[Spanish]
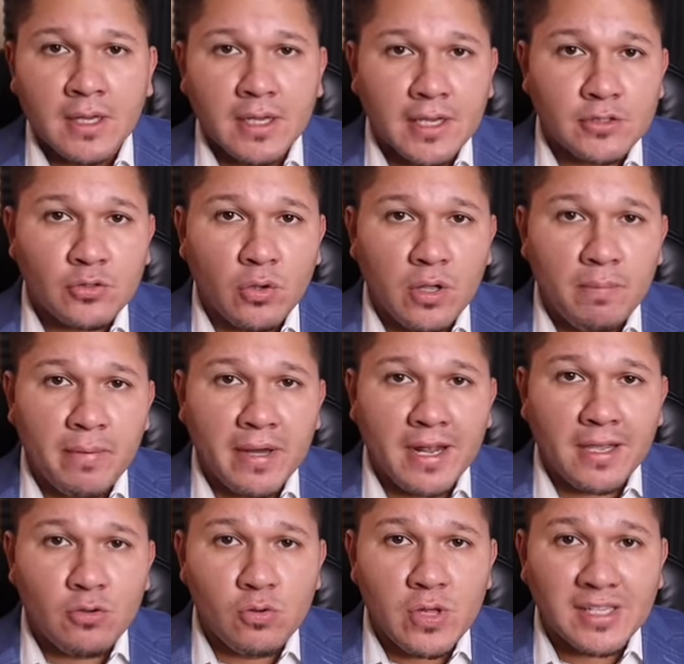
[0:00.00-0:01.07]
Esto es para
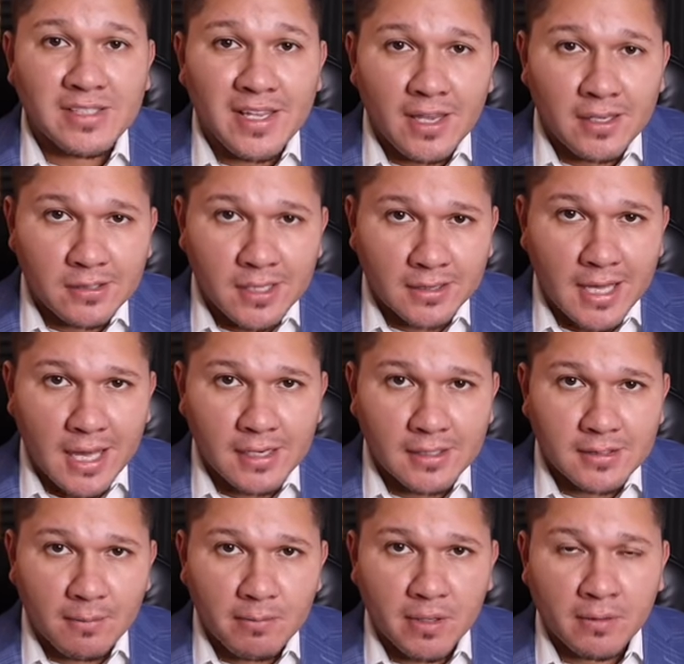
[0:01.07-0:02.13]
ayudas
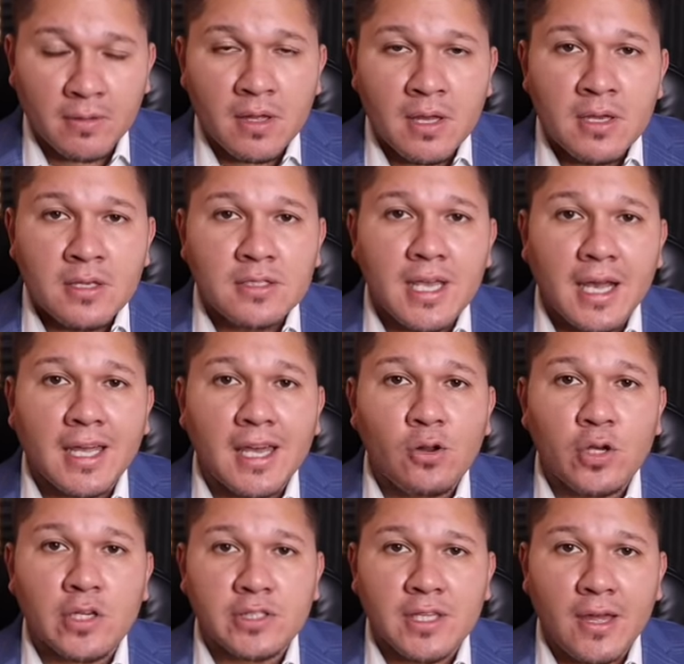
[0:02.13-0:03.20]
estatales también, ya que
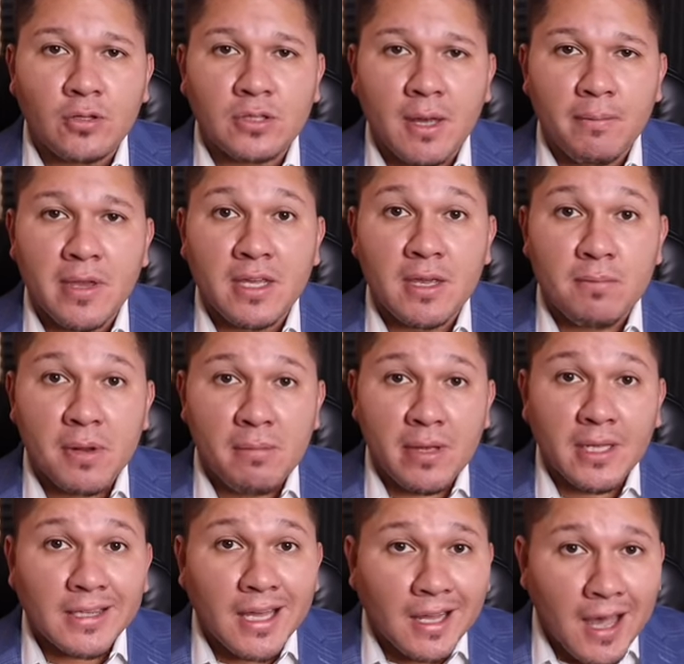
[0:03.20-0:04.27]
los estados también
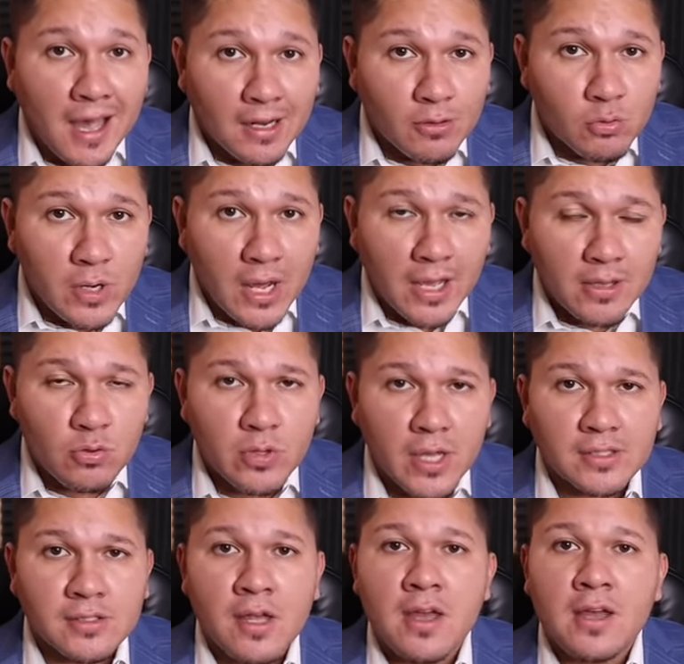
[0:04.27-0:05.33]
implementan algunas
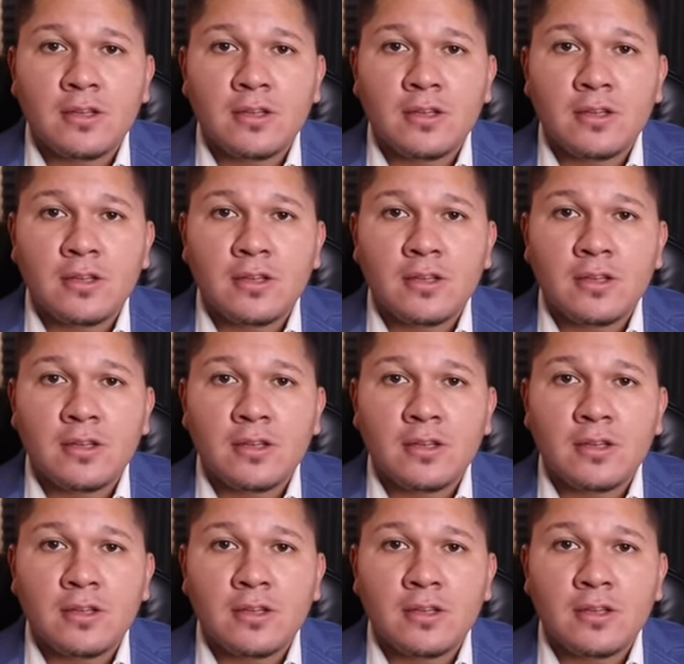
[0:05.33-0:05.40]
ayudas.